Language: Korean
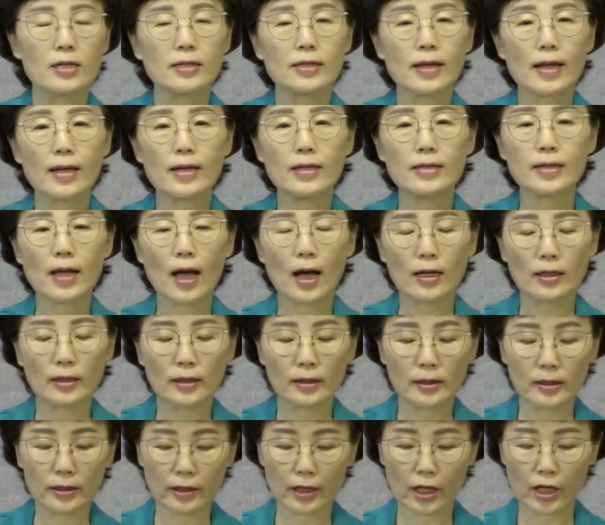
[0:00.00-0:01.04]
세상
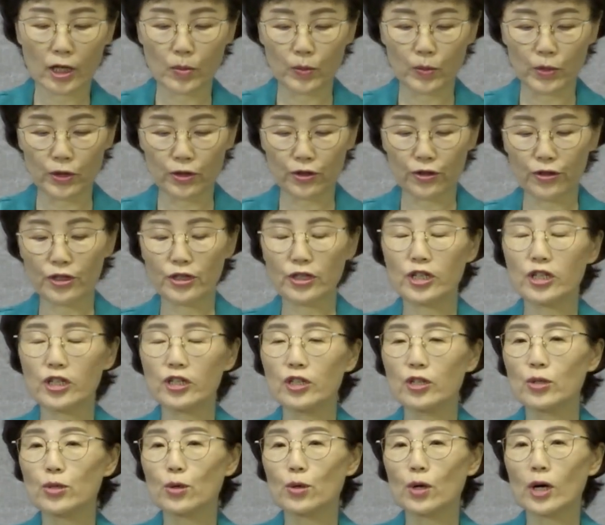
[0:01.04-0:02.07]
끝에 무슨
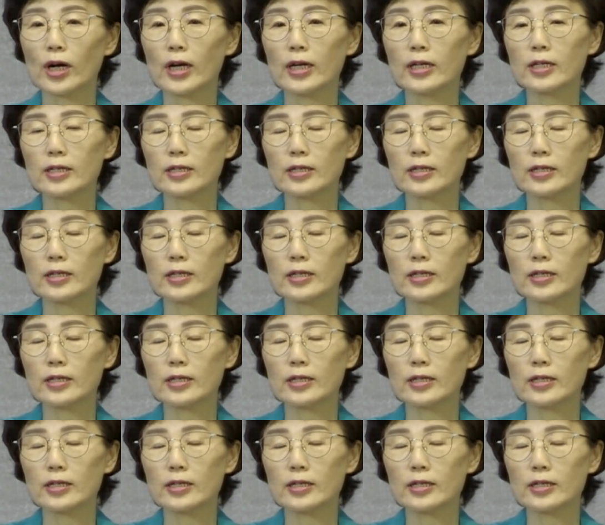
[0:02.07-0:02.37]
징조가